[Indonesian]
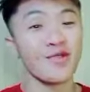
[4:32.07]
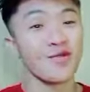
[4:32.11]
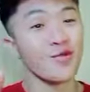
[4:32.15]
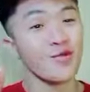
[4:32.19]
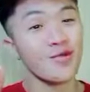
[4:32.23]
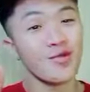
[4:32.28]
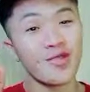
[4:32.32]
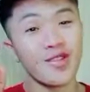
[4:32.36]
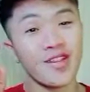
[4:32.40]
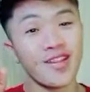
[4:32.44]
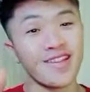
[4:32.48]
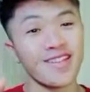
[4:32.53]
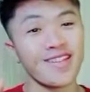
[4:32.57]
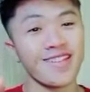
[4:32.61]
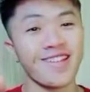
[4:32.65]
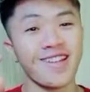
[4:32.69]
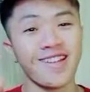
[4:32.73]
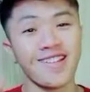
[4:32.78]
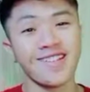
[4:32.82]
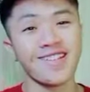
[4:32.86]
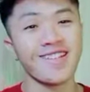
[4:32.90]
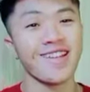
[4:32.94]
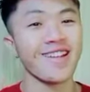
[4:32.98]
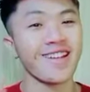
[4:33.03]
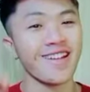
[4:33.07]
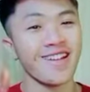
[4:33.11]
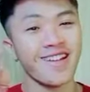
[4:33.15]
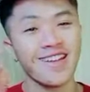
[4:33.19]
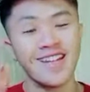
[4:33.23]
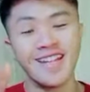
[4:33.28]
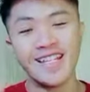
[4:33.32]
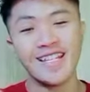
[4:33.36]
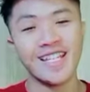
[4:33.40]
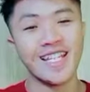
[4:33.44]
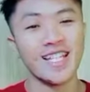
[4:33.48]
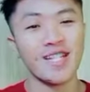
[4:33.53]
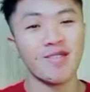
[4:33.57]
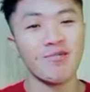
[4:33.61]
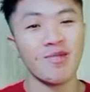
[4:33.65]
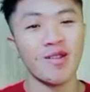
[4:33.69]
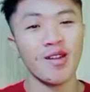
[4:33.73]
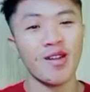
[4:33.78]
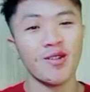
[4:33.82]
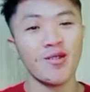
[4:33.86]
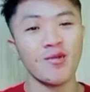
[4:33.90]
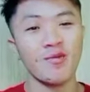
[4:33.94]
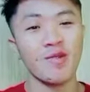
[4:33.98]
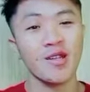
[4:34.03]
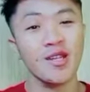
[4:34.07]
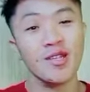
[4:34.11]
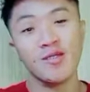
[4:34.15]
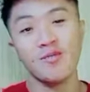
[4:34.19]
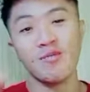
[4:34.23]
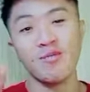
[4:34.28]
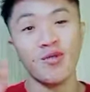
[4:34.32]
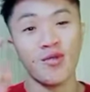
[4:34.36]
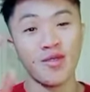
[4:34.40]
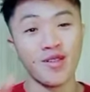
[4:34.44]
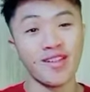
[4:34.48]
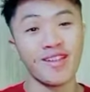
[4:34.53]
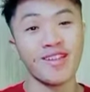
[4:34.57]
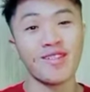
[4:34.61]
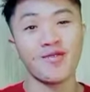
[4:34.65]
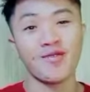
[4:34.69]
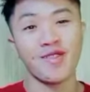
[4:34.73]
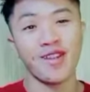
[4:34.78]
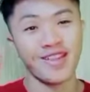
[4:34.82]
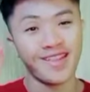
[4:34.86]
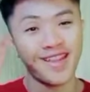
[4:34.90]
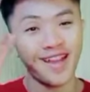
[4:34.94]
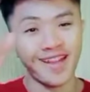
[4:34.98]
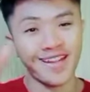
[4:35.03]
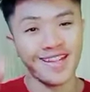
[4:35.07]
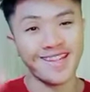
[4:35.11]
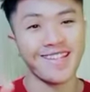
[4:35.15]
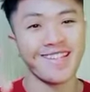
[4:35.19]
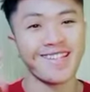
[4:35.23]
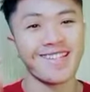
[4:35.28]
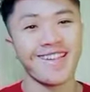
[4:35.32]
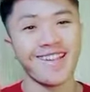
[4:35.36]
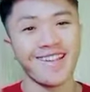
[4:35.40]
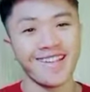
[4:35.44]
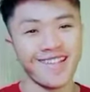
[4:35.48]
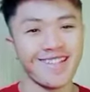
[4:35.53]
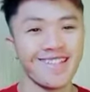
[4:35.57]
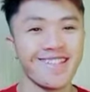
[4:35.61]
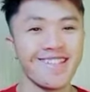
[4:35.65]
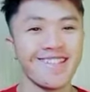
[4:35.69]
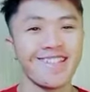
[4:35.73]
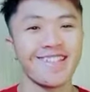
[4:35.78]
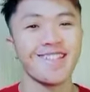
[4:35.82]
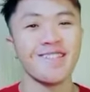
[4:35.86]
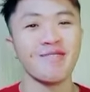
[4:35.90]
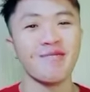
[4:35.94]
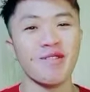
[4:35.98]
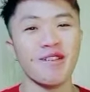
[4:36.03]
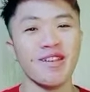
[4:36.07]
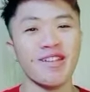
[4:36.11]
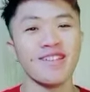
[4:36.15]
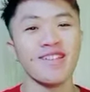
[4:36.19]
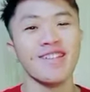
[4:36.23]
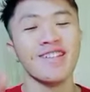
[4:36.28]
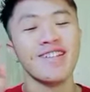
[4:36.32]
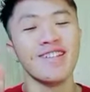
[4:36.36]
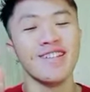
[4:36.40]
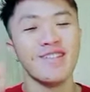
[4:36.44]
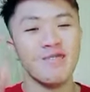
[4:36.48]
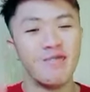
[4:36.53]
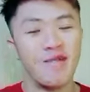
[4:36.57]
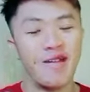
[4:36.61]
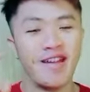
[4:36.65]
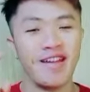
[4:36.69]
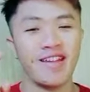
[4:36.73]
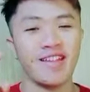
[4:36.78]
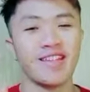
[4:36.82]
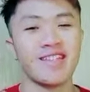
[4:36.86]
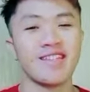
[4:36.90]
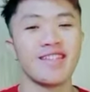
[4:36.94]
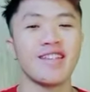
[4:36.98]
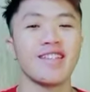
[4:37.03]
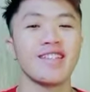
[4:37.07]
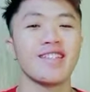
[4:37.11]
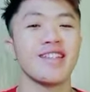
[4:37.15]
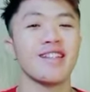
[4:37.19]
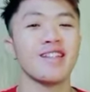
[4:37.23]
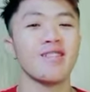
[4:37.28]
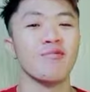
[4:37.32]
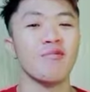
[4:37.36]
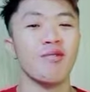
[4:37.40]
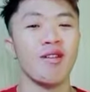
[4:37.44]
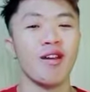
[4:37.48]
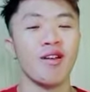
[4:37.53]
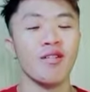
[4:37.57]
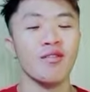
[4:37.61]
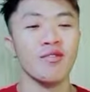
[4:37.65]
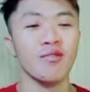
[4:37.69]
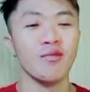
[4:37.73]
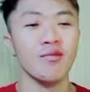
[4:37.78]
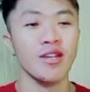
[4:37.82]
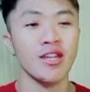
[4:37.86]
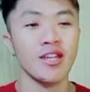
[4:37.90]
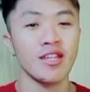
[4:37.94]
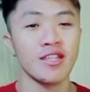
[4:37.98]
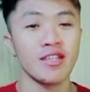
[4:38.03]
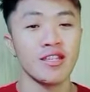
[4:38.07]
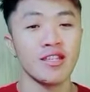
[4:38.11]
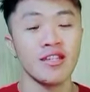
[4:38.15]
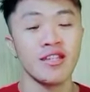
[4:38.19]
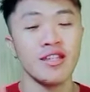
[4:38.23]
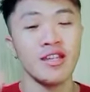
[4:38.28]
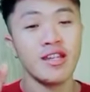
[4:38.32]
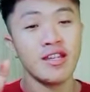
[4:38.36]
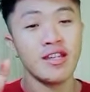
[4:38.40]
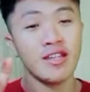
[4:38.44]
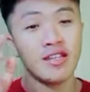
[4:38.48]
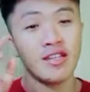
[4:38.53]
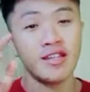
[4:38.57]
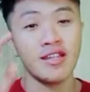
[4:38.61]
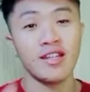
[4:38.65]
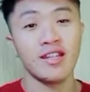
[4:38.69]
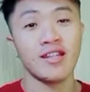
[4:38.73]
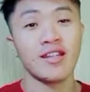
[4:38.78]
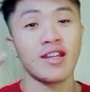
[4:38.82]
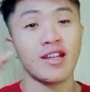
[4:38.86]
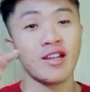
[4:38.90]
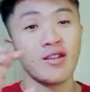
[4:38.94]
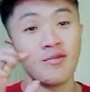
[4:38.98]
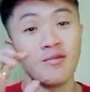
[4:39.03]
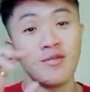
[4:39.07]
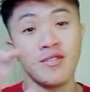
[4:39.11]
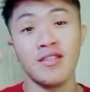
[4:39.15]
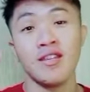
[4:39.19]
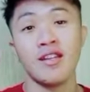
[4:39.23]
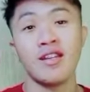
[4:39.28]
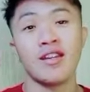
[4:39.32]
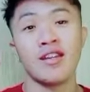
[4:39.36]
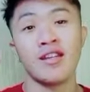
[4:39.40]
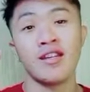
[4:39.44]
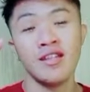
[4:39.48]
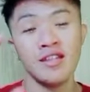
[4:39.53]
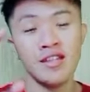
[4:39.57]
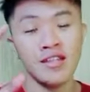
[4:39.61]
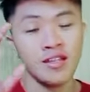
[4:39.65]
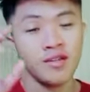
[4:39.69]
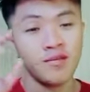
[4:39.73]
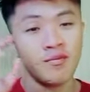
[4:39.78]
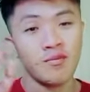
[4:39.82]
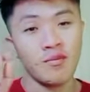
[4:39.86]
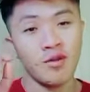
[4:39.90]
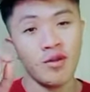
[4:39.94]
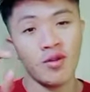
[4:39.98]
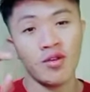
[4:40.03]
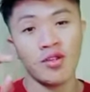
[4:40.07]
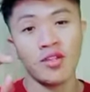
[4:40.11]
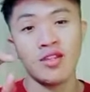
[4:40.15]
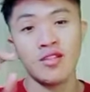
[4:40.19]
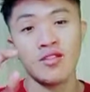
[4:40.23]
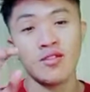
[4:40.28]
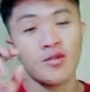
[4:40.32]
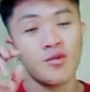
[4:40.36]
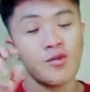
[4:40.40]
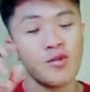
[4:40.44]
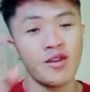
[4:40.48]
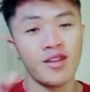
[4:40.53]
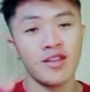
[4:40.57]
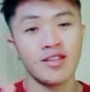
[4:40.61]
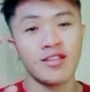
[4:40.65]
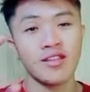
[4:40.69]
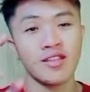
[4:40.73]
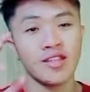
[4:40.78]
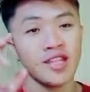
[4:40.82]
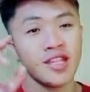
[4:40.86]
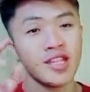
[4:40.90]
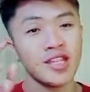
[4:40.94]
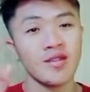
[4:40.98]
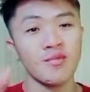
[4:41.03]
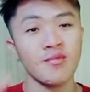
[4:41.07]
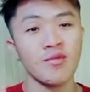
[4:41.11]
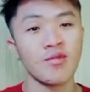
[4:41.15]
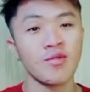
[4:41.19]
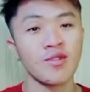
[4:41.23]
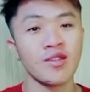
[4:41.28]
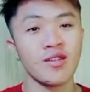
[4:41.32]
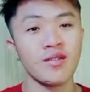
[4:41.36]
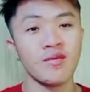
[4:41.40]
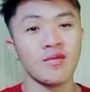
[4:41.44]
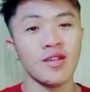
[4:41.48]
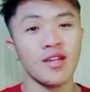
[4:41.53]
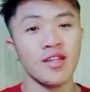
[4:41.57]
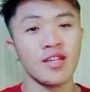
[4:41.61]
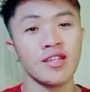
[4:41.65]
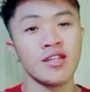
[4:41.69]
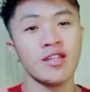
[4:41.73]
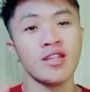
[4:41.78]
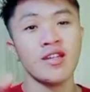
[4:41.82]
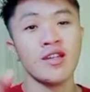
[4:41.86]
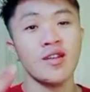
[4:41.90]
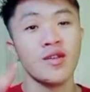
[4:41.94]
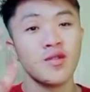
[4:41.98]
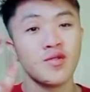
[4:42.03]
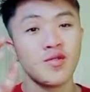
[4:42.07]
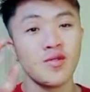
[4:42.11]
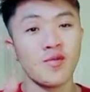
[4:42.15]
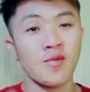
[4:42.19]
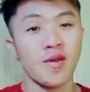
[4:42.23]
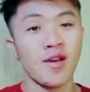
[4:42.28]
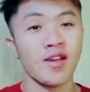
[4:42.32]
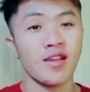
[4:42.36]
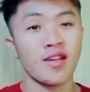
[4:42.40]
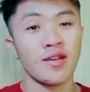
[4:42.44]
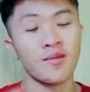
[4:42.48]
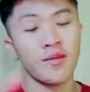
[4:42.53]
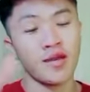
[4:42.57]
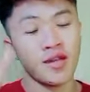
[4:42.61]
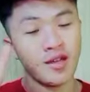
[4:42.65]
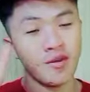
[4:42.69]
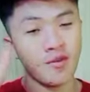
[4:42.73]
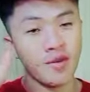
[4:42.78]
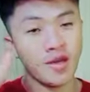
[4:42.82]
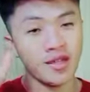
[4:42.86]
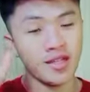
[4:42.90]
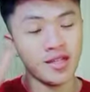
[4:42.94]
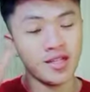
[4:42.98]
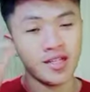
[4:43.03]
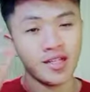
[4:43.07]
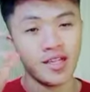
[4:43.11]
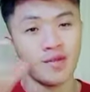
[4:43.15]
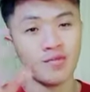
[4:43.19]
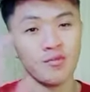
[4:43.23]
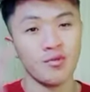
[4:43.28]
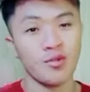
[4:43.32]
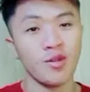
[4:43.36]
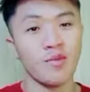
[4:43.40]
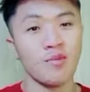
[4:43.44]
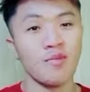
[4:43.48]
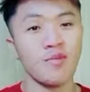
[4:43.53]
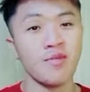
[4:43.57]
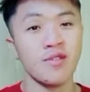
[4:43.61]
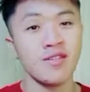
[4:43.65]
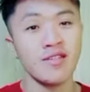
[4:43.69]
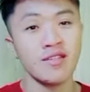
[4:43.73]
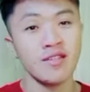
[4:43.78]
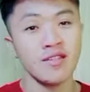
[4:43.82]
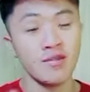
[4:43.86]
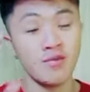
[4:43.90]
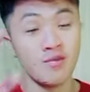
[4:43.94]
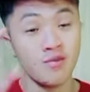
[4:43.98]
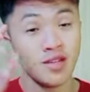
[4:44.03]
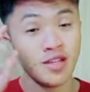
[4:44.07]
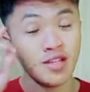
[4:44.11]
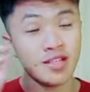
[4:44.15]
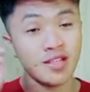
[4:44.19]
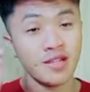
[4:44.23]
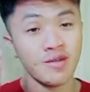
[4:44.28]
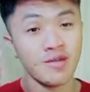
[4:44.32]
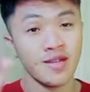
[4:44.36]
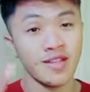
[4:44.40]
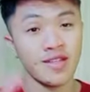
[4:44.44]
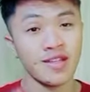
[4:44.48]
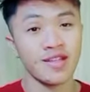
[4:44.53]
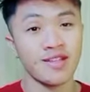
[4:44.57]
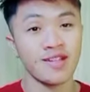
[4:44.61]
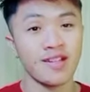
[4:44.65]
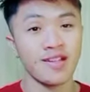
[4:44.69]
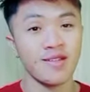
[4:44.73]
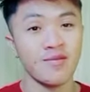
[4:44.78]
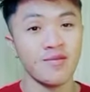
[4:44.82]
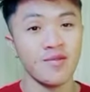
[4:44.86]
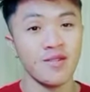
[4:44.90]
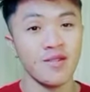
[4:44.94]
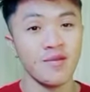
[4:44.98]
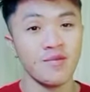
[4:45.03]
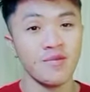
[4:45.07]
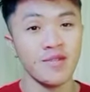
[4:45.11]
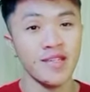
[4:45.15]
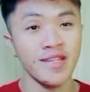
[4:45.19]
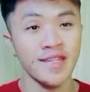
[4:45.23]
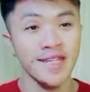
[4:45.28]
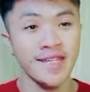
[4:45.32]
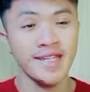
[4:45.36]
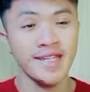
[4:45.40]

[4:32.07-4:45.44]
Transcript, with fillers: dulu saya cita-cita nggak ada jadi pelaut bes mungkin udah takdir dan rezeki bes makanya saya jadi pelaut bes nah kalau bisa pokoknya sekolah setinggi mungkin bes supaya pendapatan kamu lebih supaya jabatan kamu lebih